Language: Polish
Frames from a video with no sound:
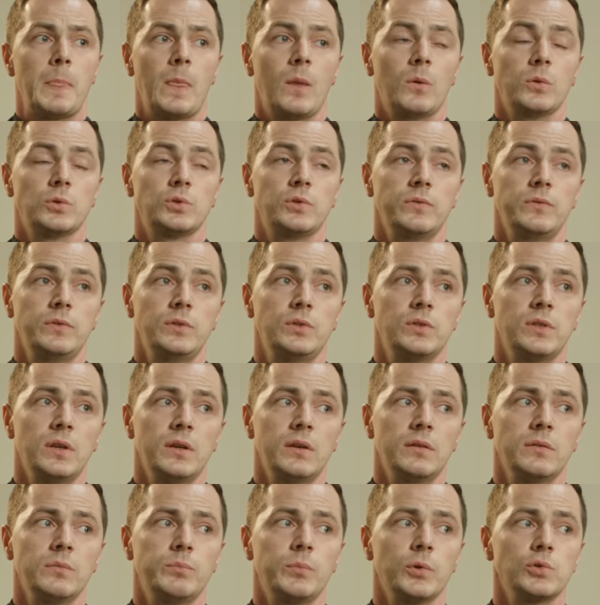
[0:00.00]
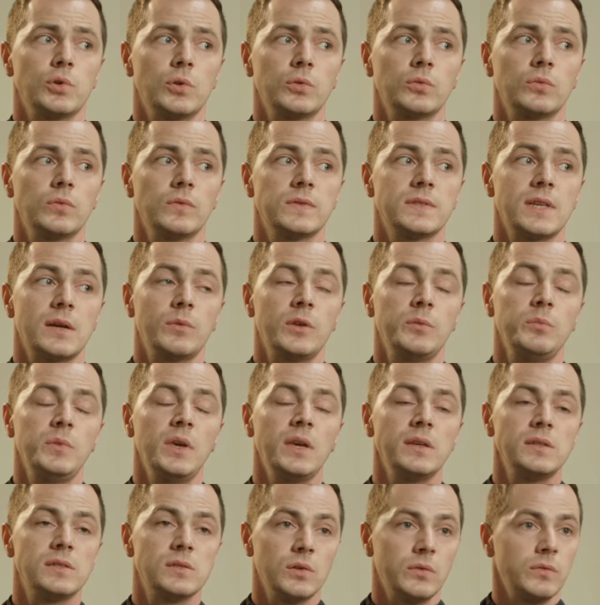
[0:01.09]
Oczywiście początków samej
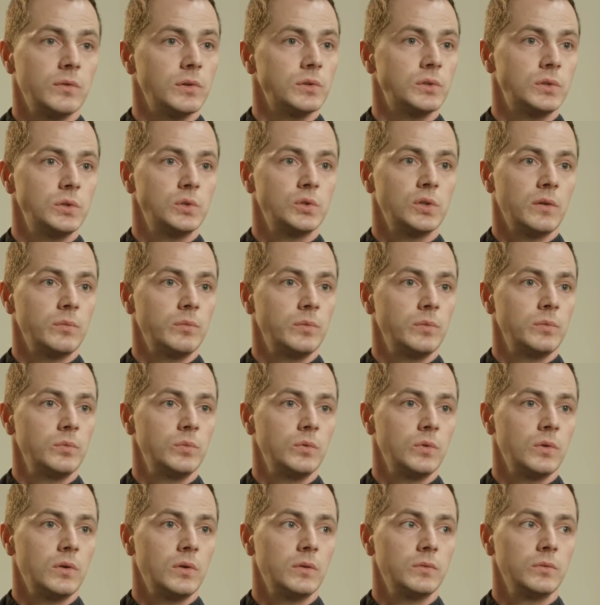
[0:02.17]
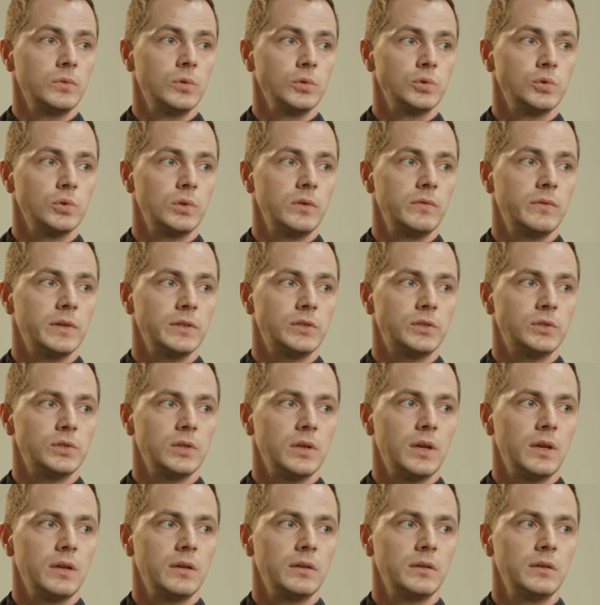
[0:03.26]
miejscowości trzeba by było doszukiwać
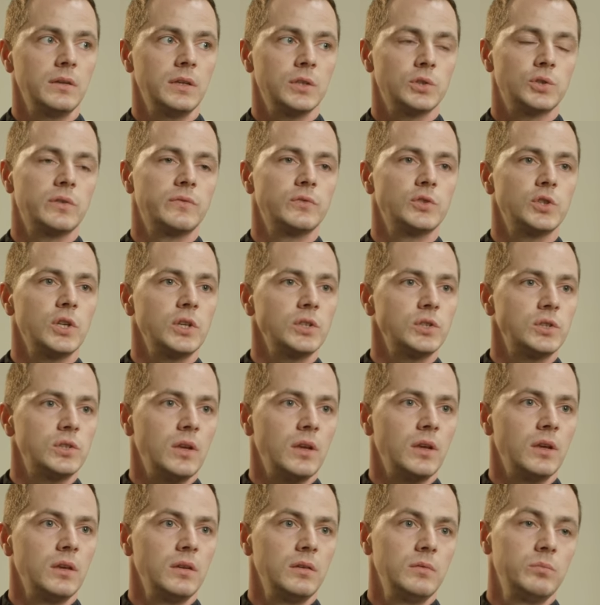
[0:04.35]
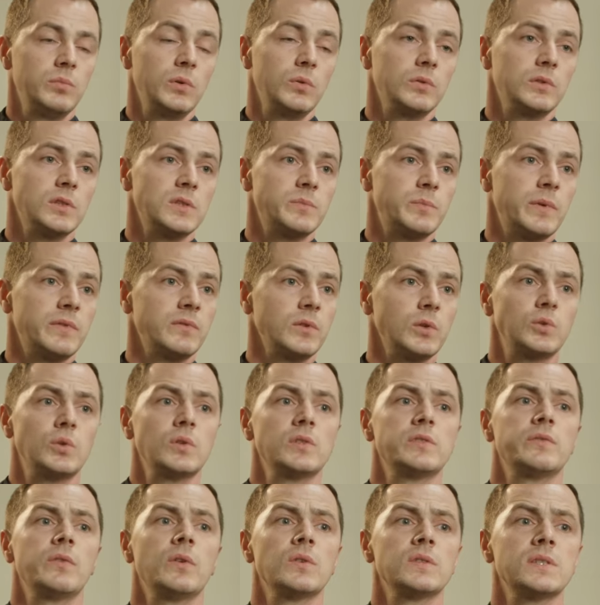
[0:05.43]
się jeszcze wcześniej i było to z
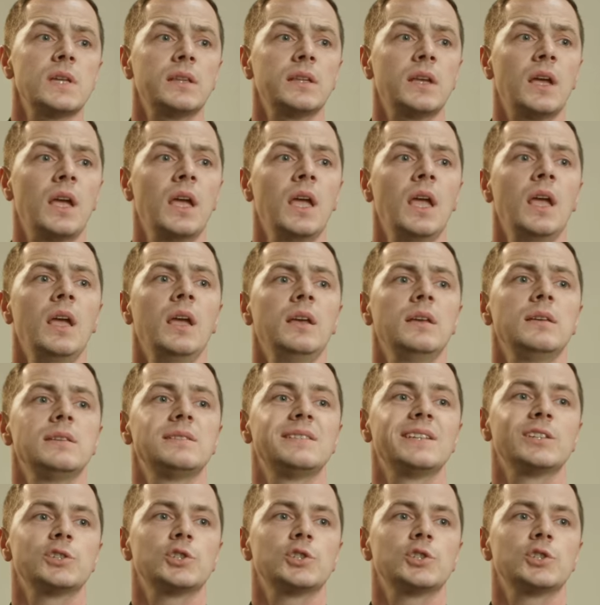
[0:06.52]
pewnością związane ze